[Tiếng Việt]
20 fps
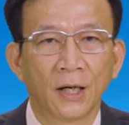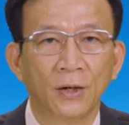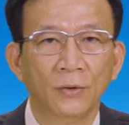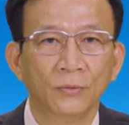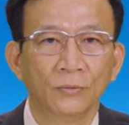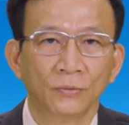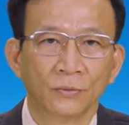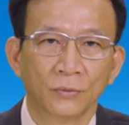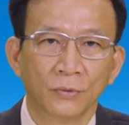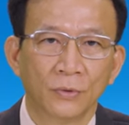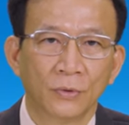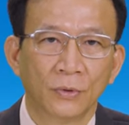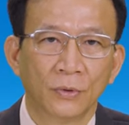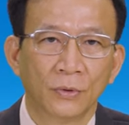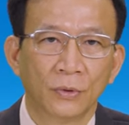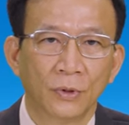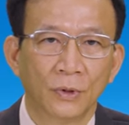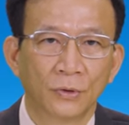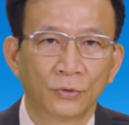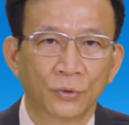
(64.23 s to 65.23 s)
không
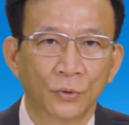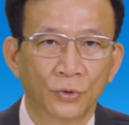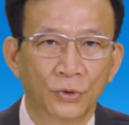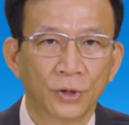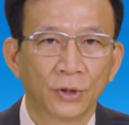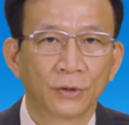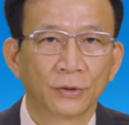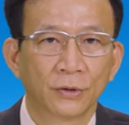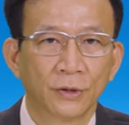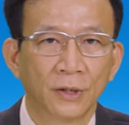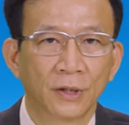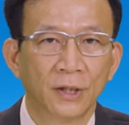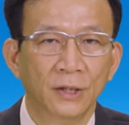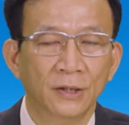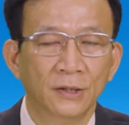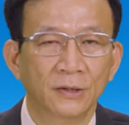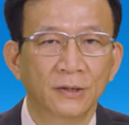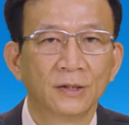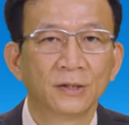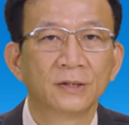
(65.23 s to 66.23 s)
tổ chức được
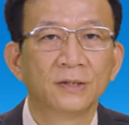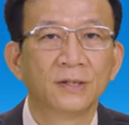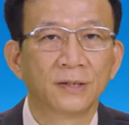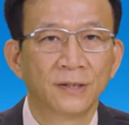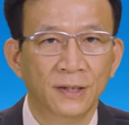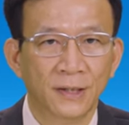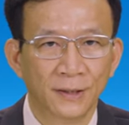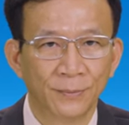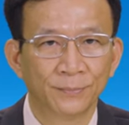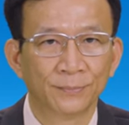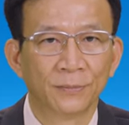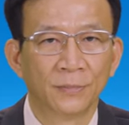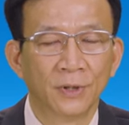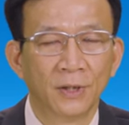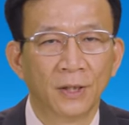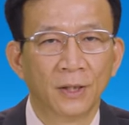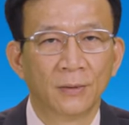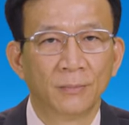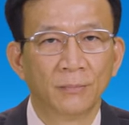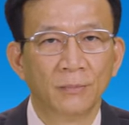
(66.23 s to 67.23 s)
hình thức trực tiếp
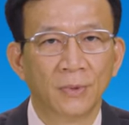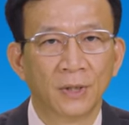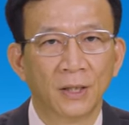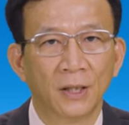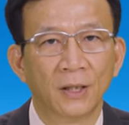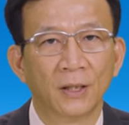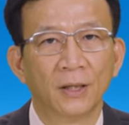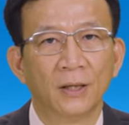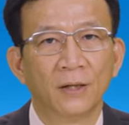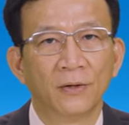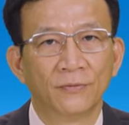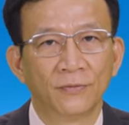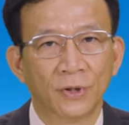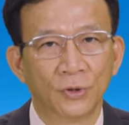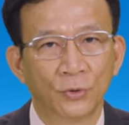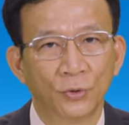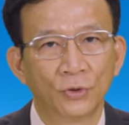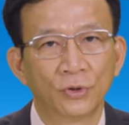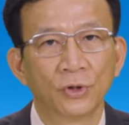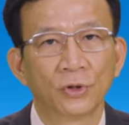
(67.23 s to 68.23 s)
mà phải
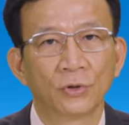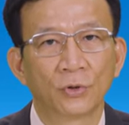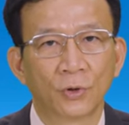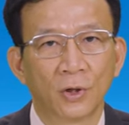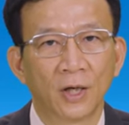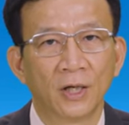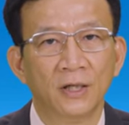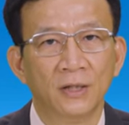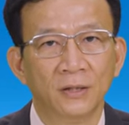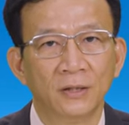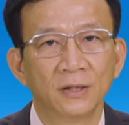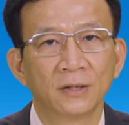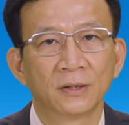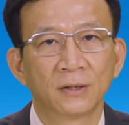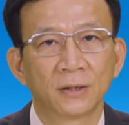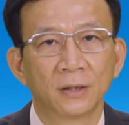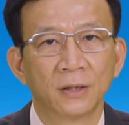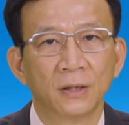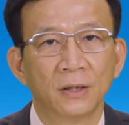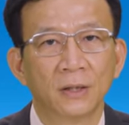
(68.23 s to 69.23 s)
tổ chức qua hình thức
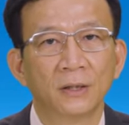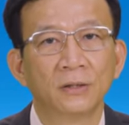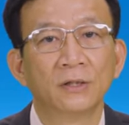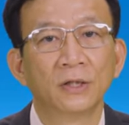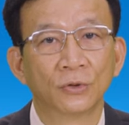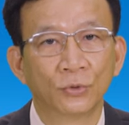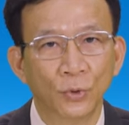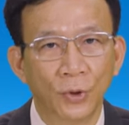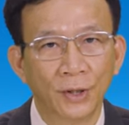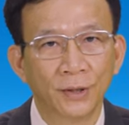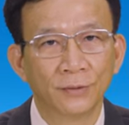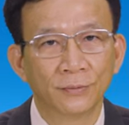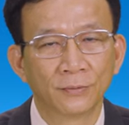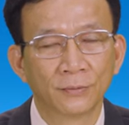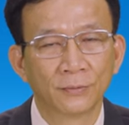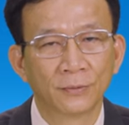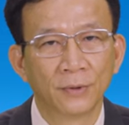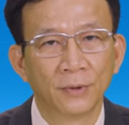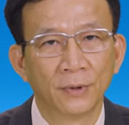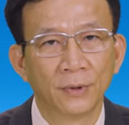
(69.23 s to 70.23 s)
trực tuyến.
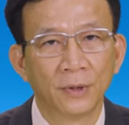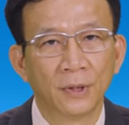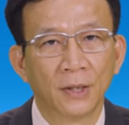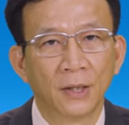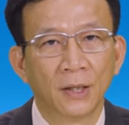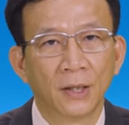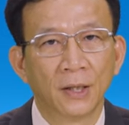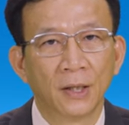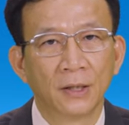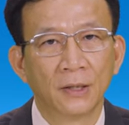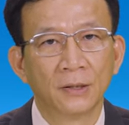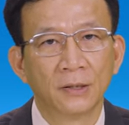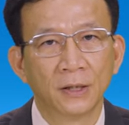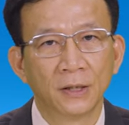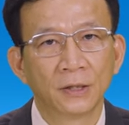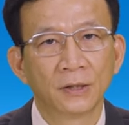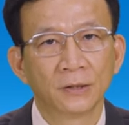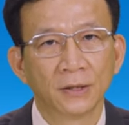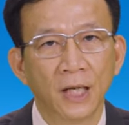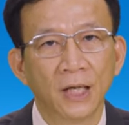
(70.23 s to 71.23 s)

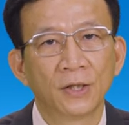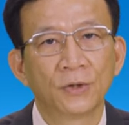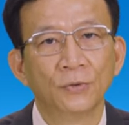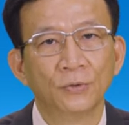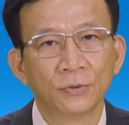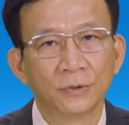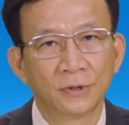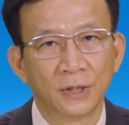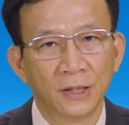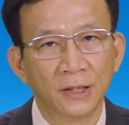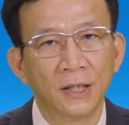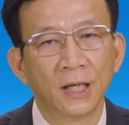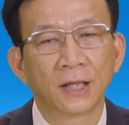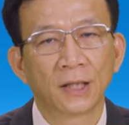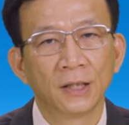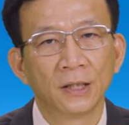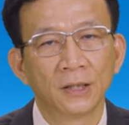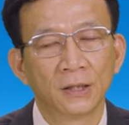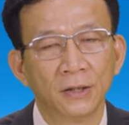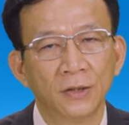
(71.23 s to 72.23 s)
Nhưng đây cũng chính là
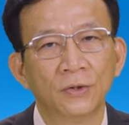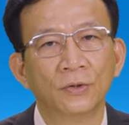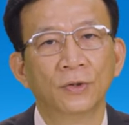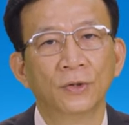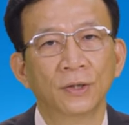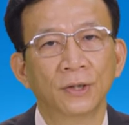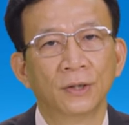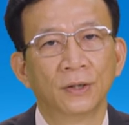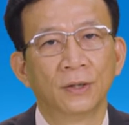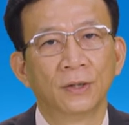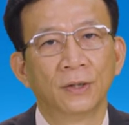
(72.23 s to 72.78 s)
cái cơ hội